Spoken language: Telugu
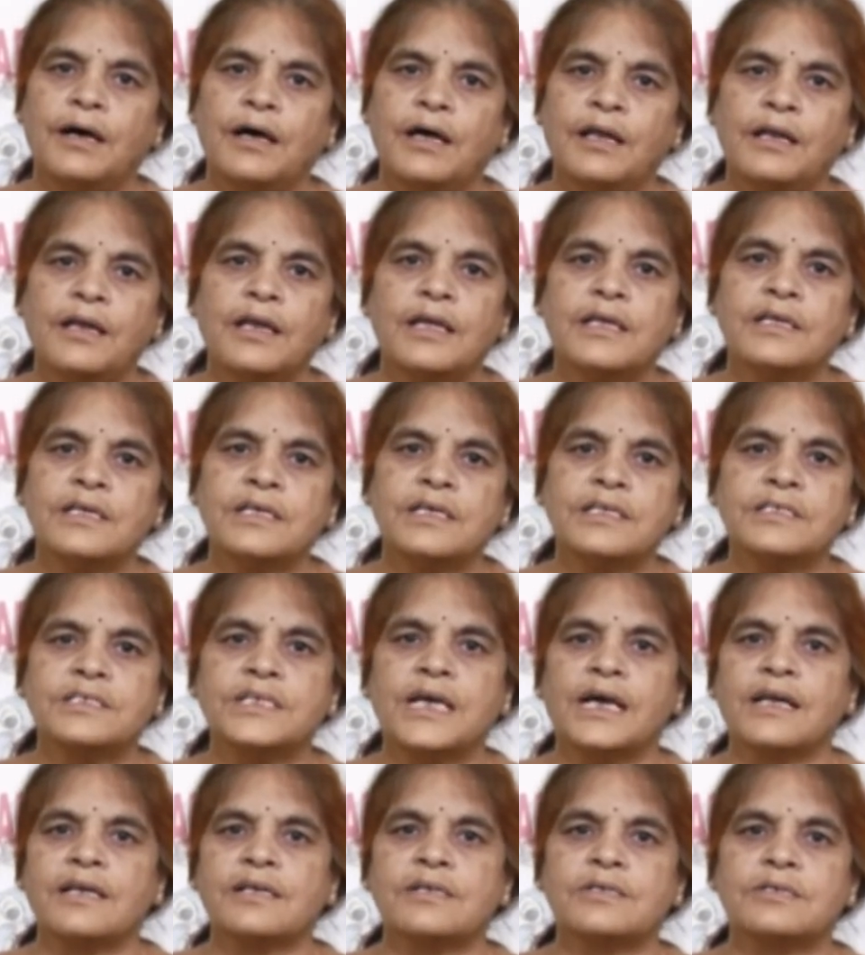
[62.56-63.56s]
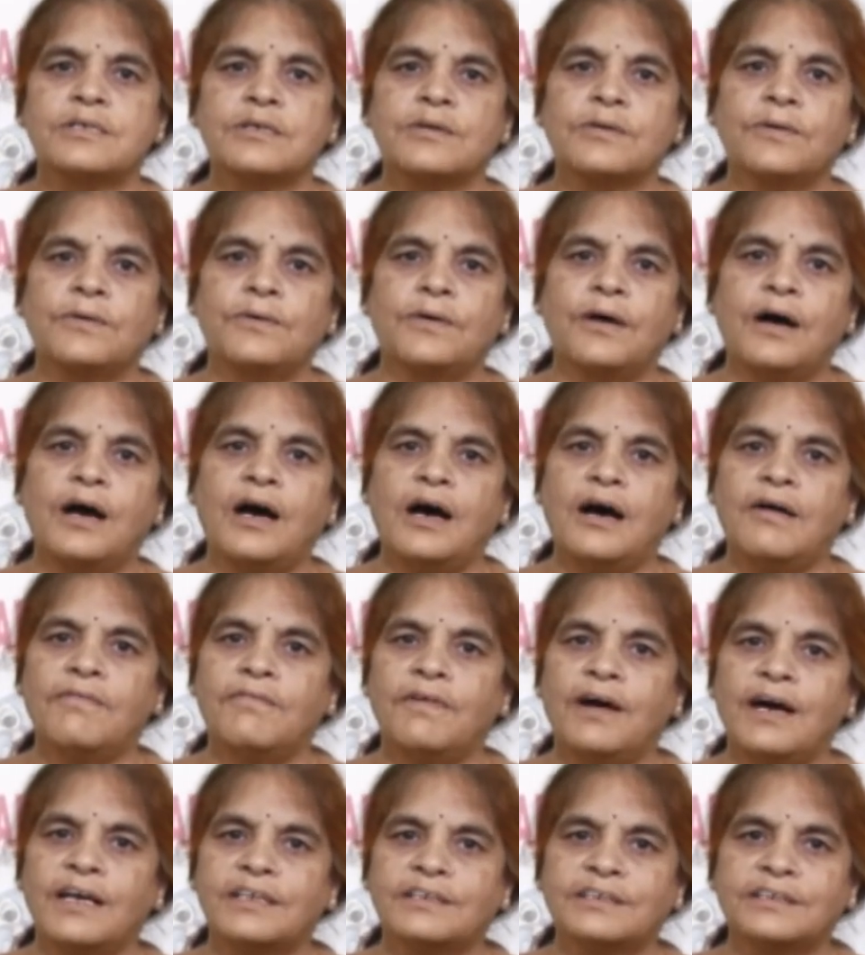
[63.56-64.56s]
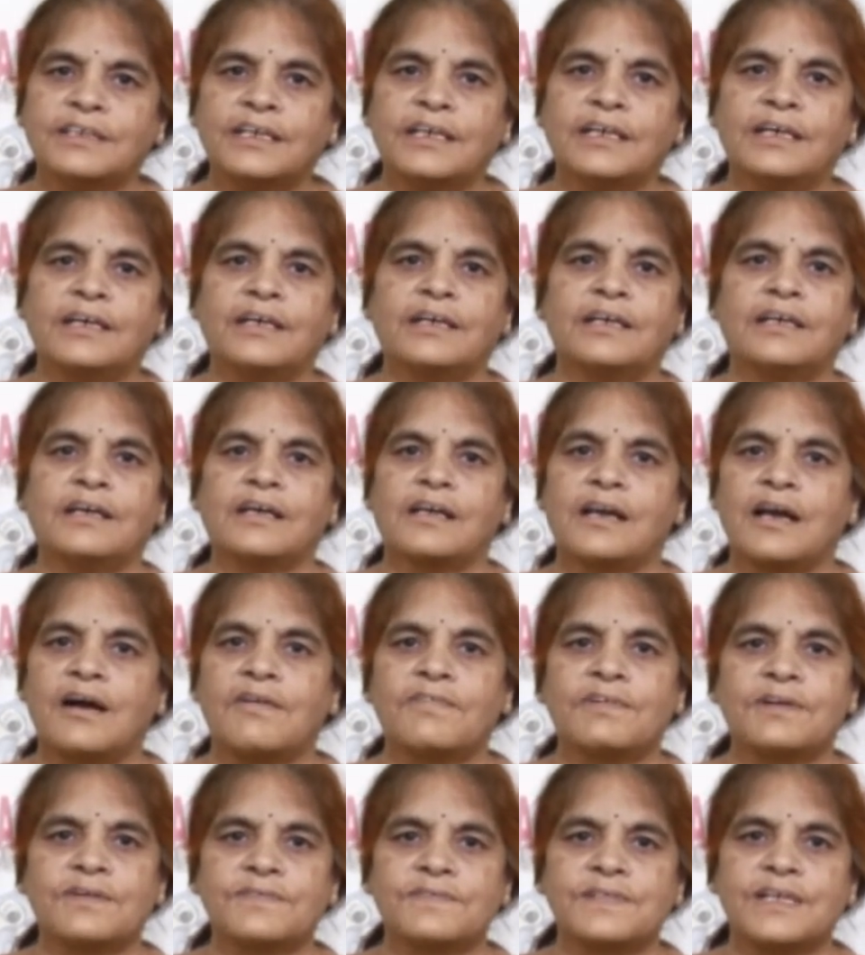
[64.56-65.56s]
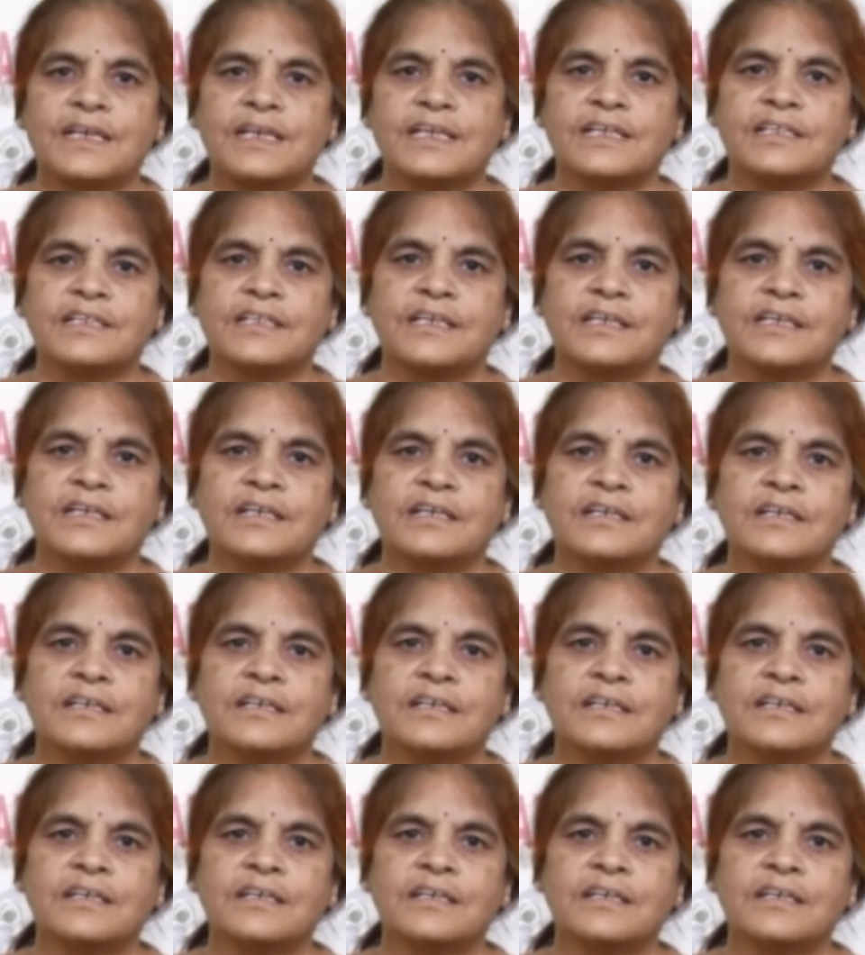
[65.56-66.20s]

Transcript: అన్ని ఛానల్స్లో ఆ వార్త రావటం జరిగింది